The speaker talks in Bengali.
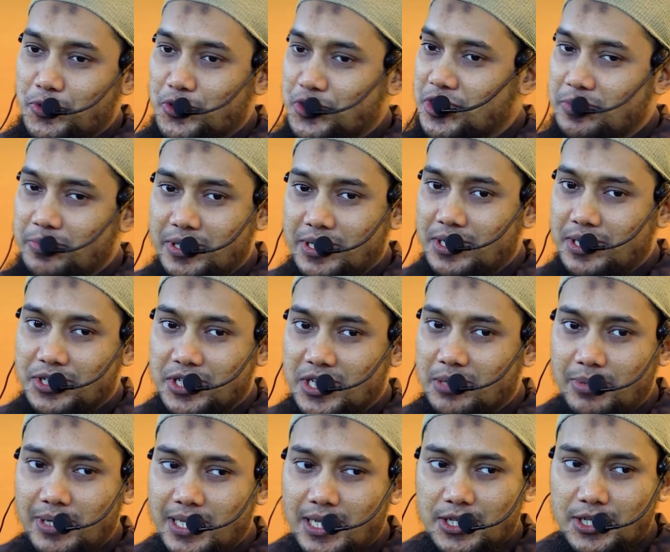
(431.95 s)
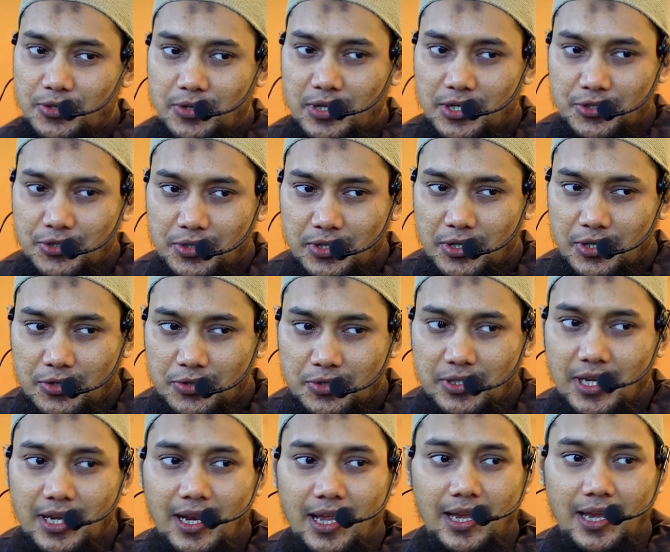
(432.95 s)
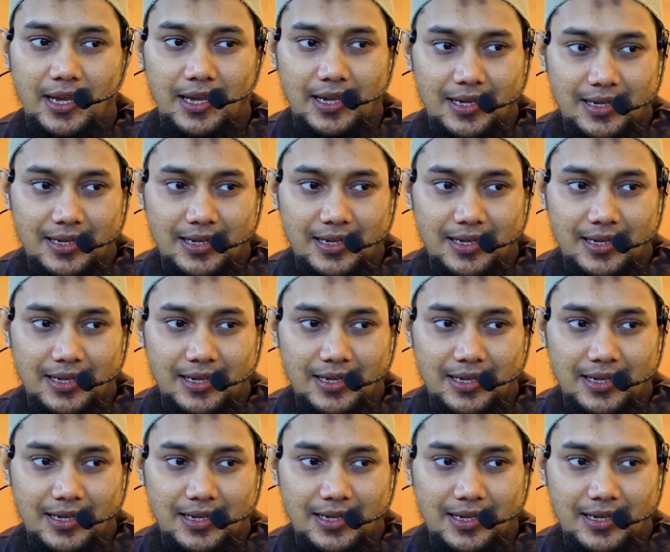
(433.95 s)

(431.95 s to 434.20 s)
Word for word: পশ্চিমাদের সেবা দেওয়া সবার জন্য রক্ত দেয় নাই